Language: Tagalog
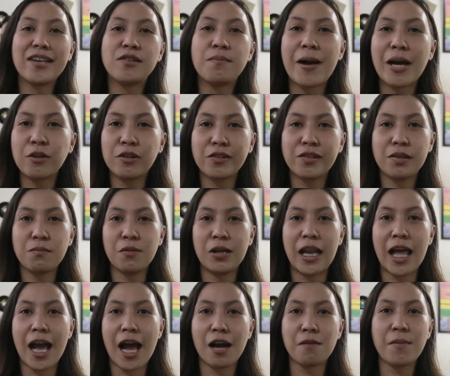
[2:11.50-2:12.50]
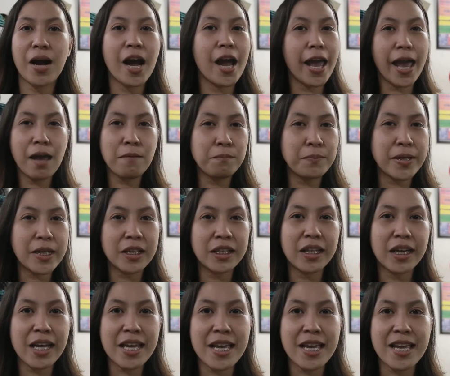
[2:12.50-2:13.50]
Tapos bago nagsimula ang mga
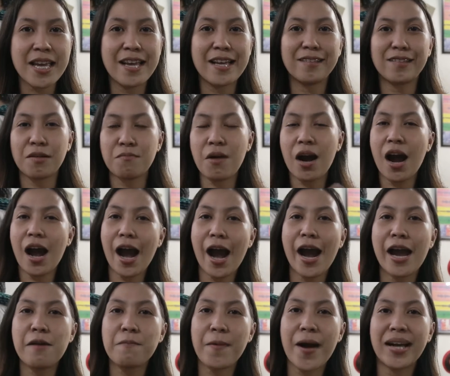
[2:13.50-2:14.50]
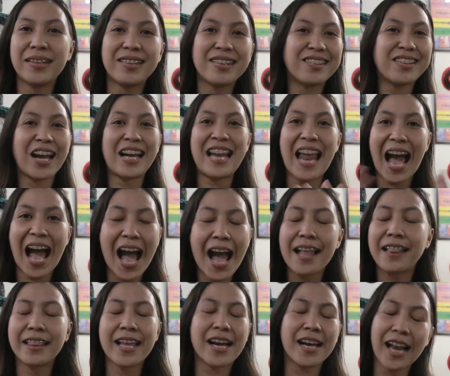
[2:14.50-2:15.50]
MP3, sa mga iPods, at saka
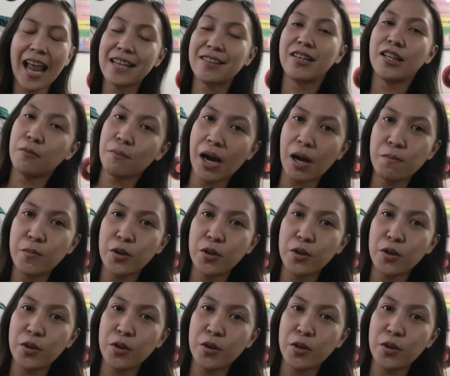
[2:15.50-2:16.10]
lahat ng klase ng mga